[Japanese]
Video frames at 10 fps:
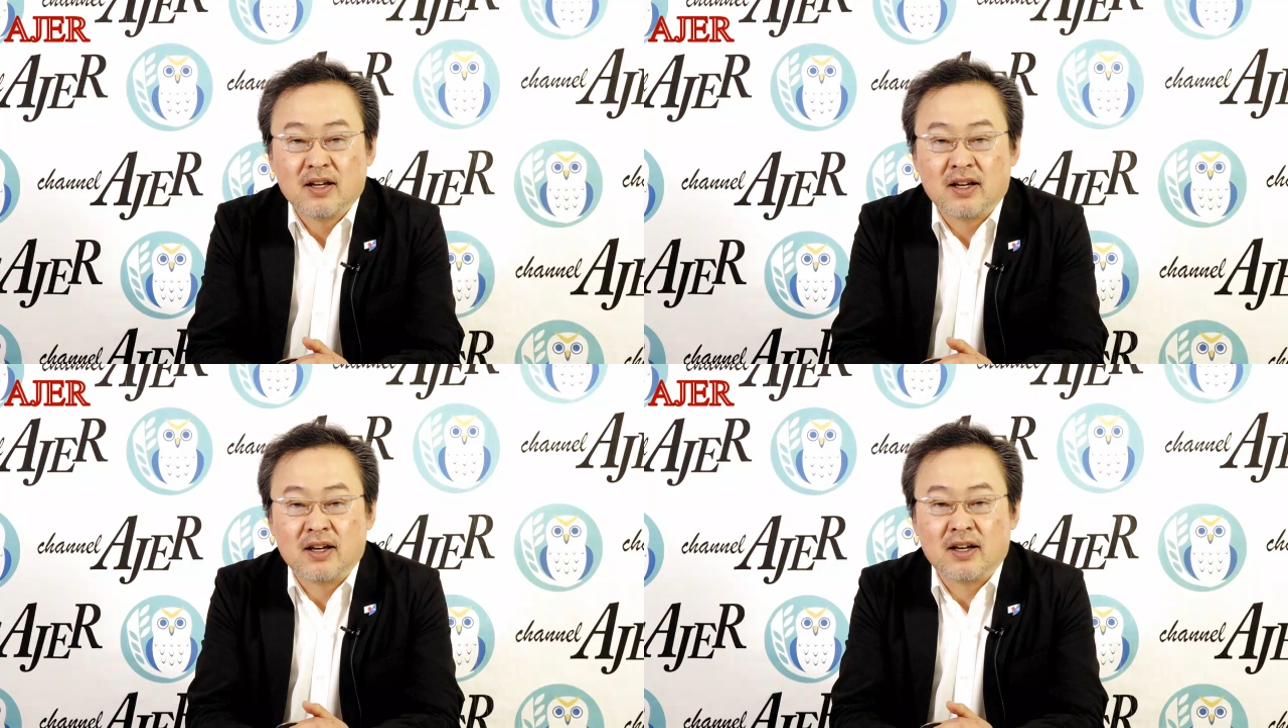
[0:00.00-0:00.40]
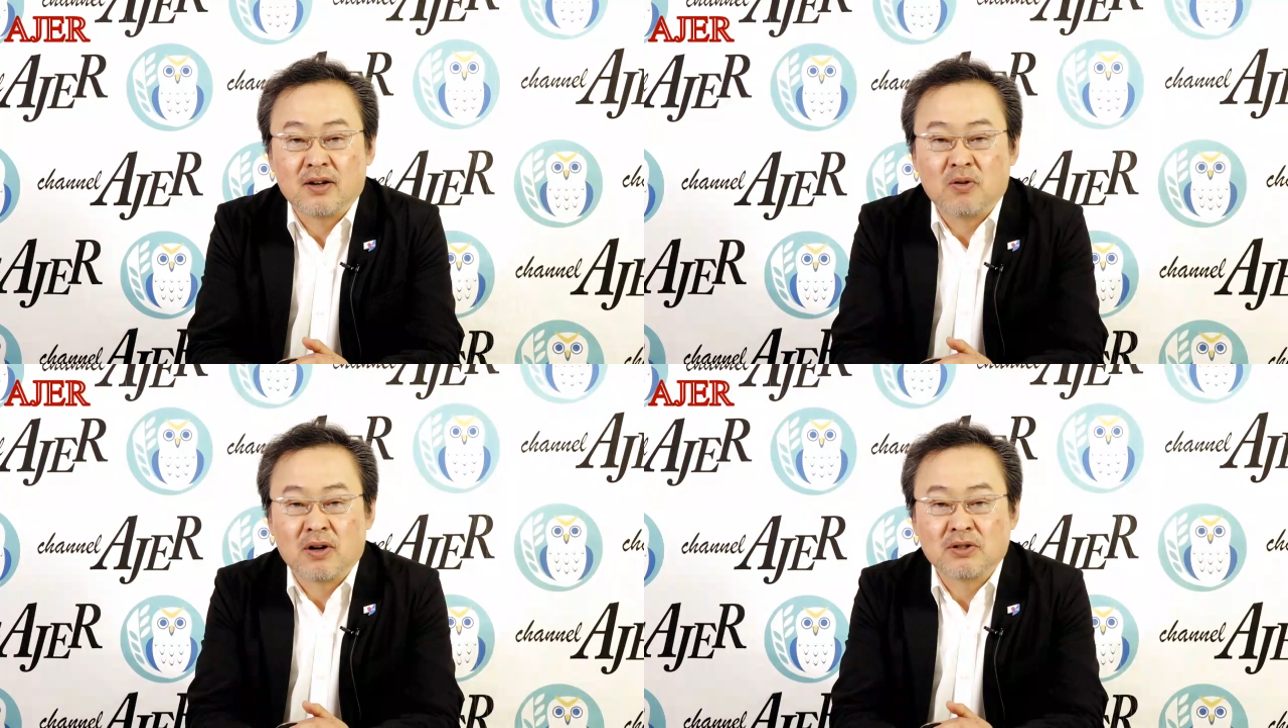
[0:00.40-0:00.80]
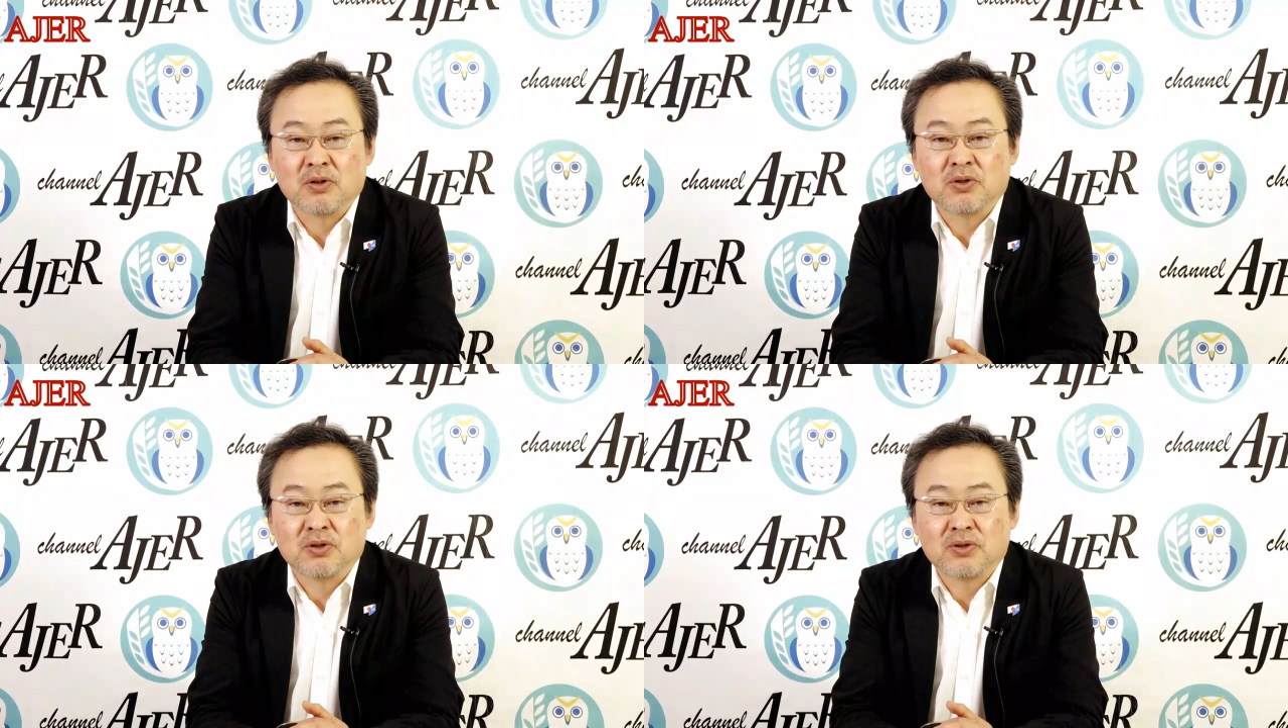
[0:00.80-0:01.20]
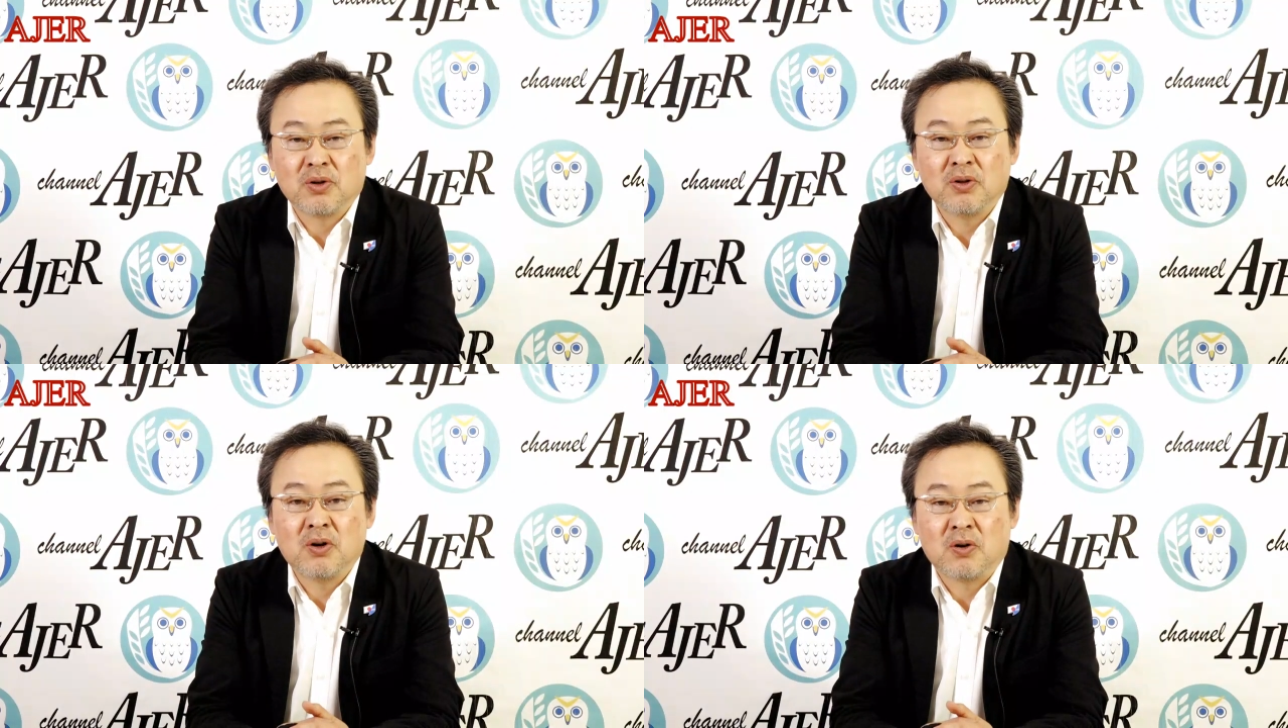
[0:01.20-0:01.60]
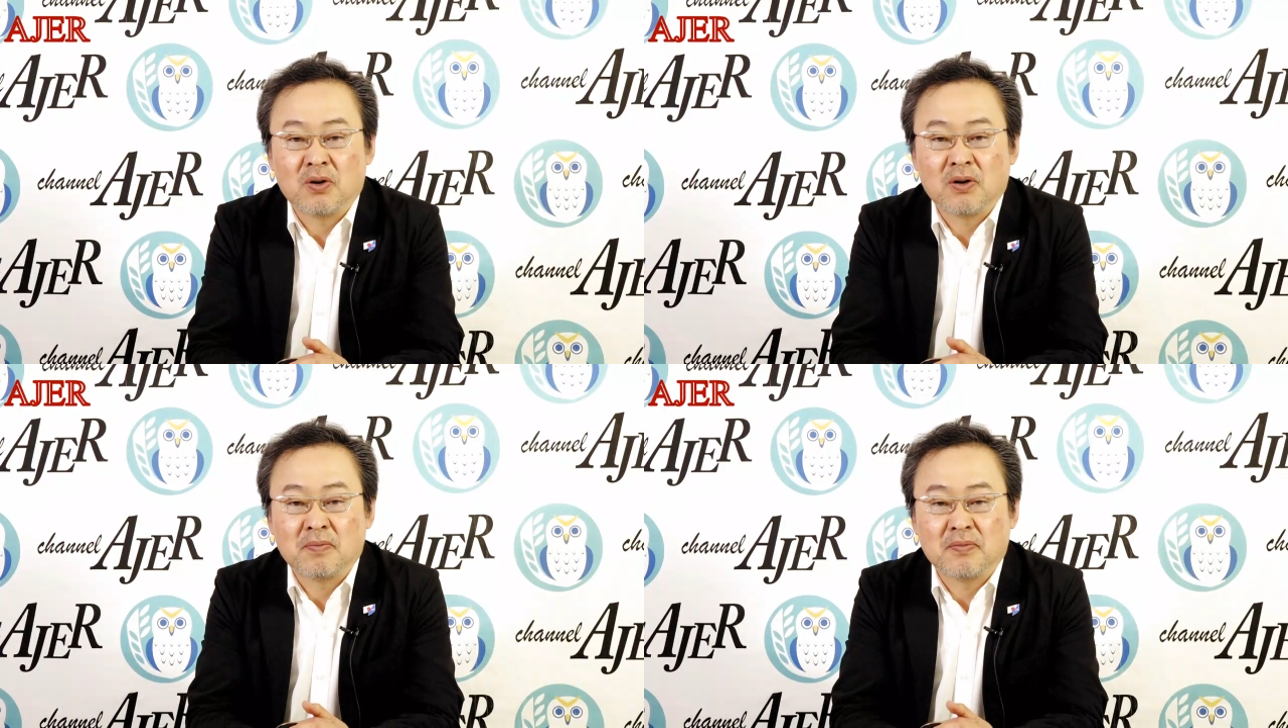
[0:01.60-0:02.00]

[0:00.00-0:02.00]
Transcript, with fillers: えー、ご家族との、